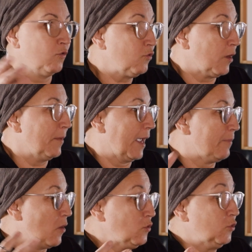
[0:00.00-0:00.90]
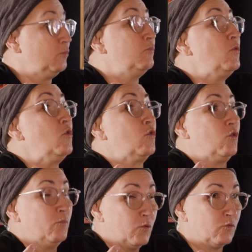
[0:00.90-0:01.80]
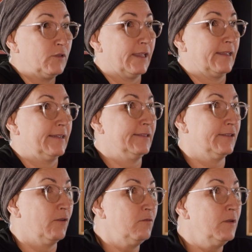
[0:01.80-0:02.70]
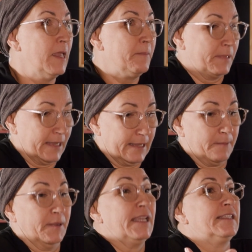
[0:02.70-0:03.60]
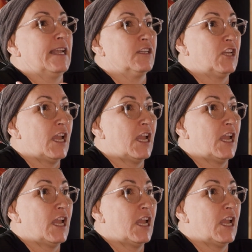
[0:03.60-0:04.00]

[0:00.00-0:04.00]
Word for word: tu as eu comme réponse beaucoup, beaucoup d'attention, puis tu as été prise en